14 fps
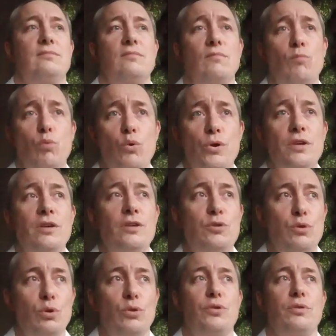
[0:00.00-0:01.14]
бой
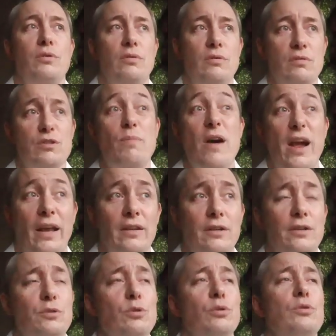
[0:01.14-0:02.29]
идет,
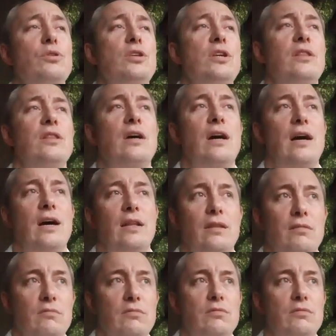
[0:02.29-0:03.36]
спарринг идет не на